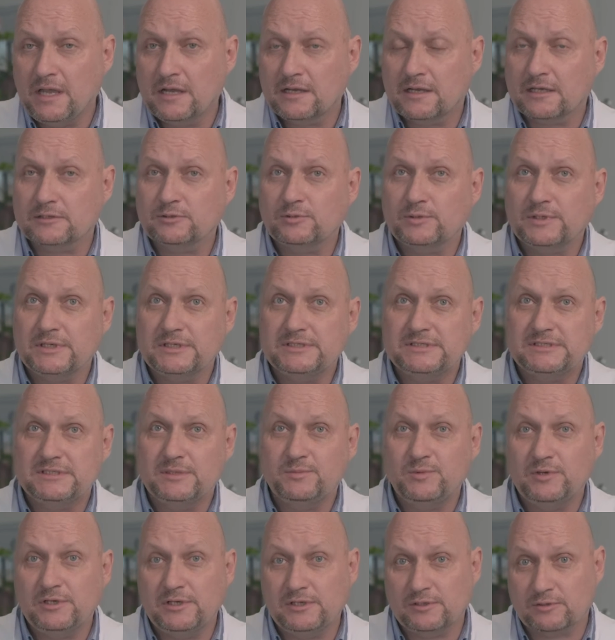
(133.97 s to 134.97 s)
которые
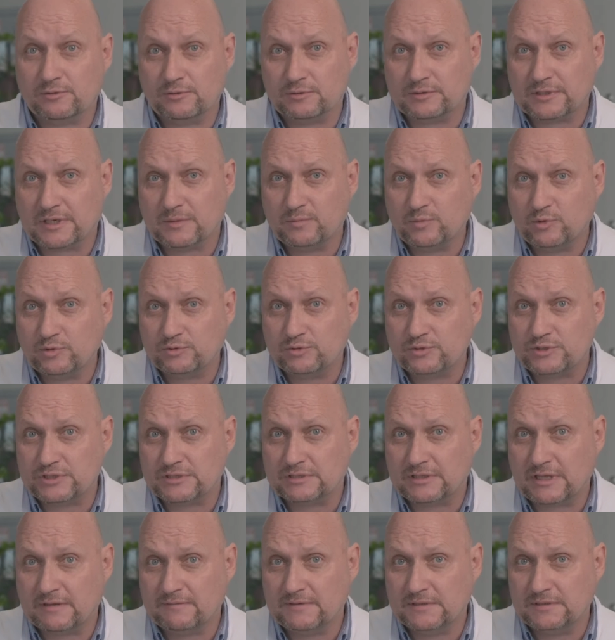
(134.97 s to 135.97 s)
стимулируют работу
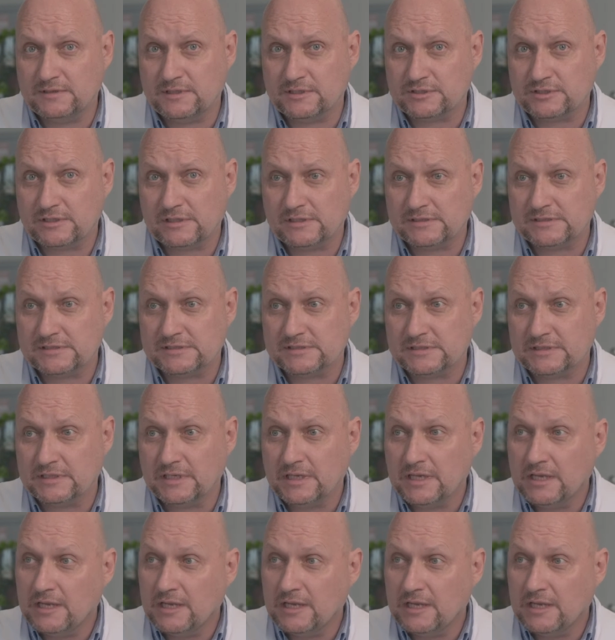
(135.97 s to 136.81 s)
щитовидной железы.